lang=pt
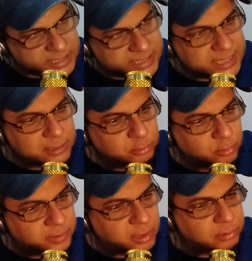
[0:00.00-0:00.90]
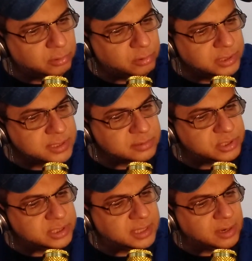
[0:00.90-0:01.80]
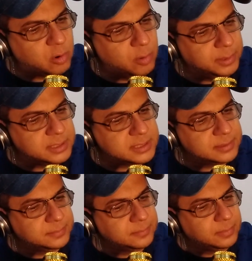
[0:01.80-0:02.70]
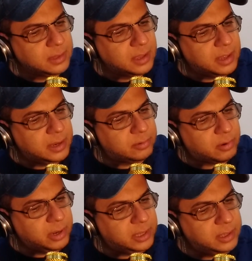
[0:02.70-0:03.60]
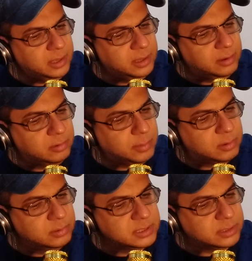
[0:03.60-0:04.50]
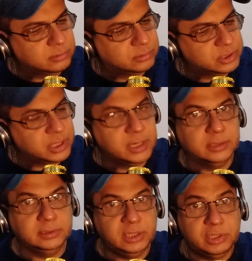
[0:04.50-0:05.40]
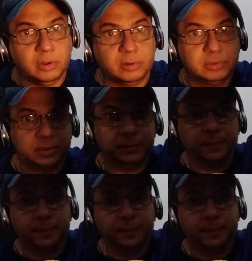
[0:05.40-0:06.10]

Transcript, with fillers: esse selo novo aqui que eu não conheço, Titan Comics. Heroic, é alguma coisa que eu não estou enxergando, nem de óculos.